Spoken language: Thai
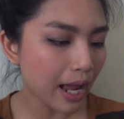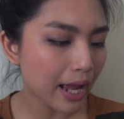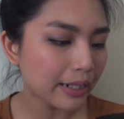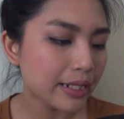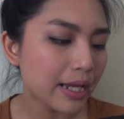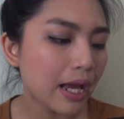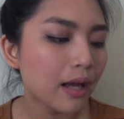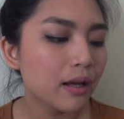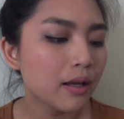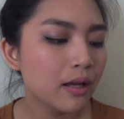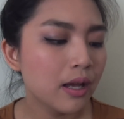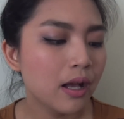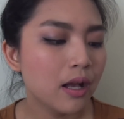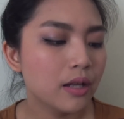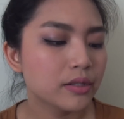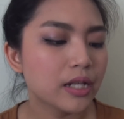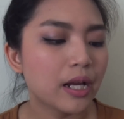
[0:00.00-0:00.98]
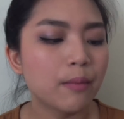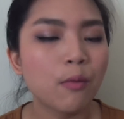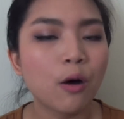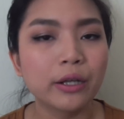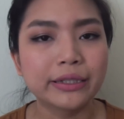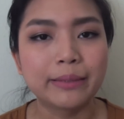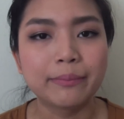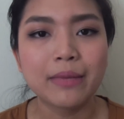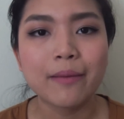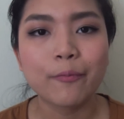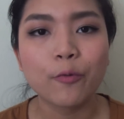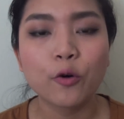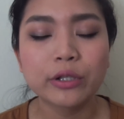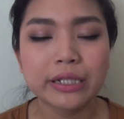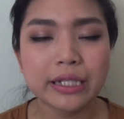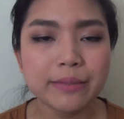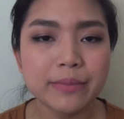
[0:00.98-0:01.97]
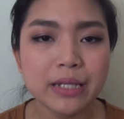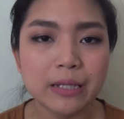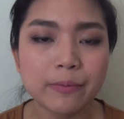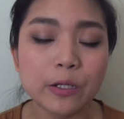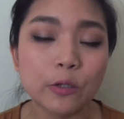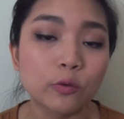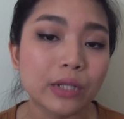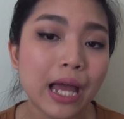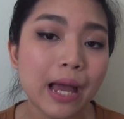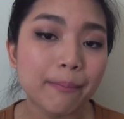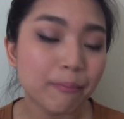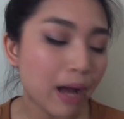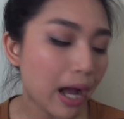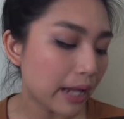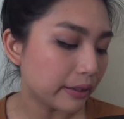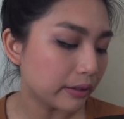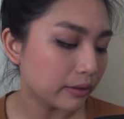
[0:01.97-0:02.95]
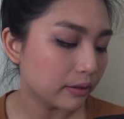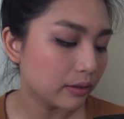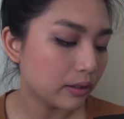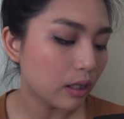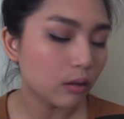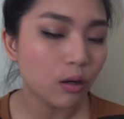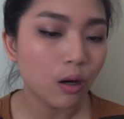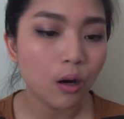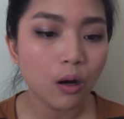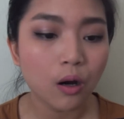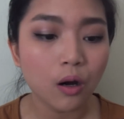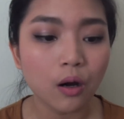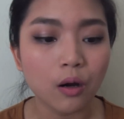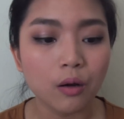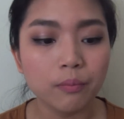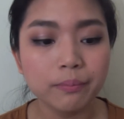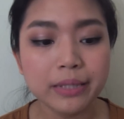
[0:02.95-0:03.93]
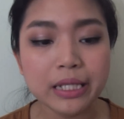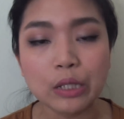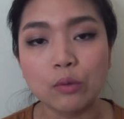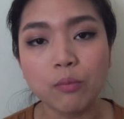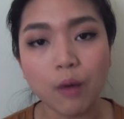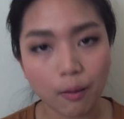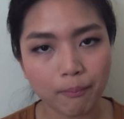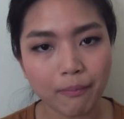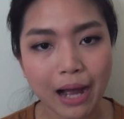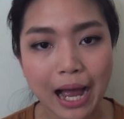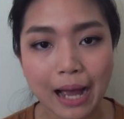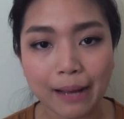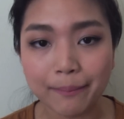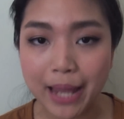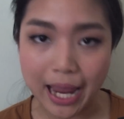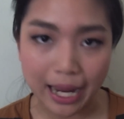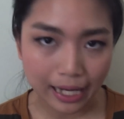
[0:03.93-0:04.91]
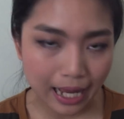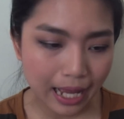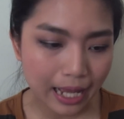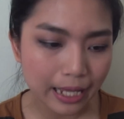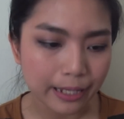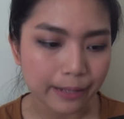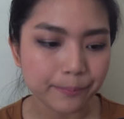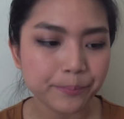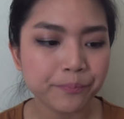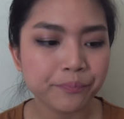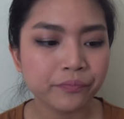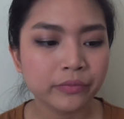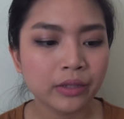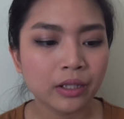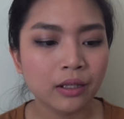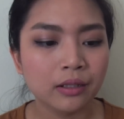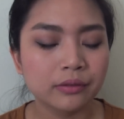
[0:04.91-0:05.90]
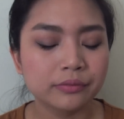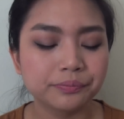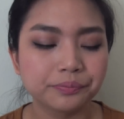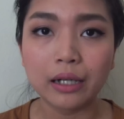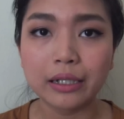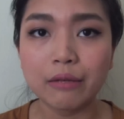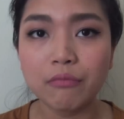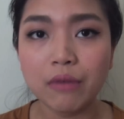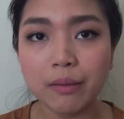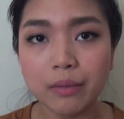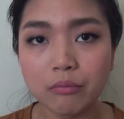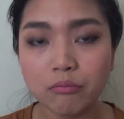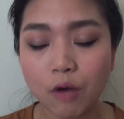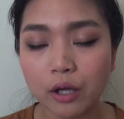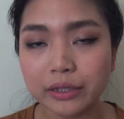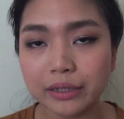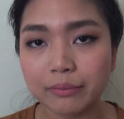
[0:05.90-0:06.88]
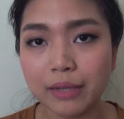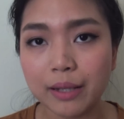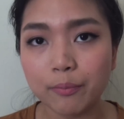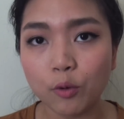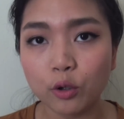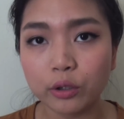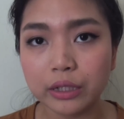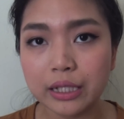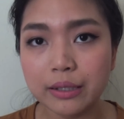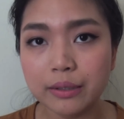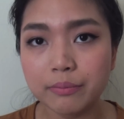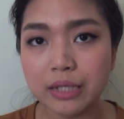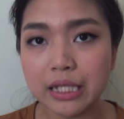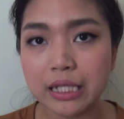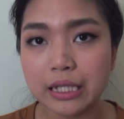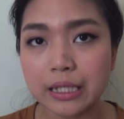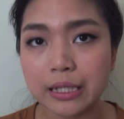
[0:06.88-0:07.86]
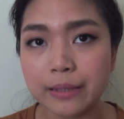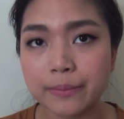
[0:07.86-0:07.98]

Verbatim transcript: อันเนี้ยจะเหมาะสำหรับคนที่มีผิวหน้ามัน แล้วก็ผิวบอบบางแพ้ง่าย แกมว่ามันเหมาะสำหรับคนที่มี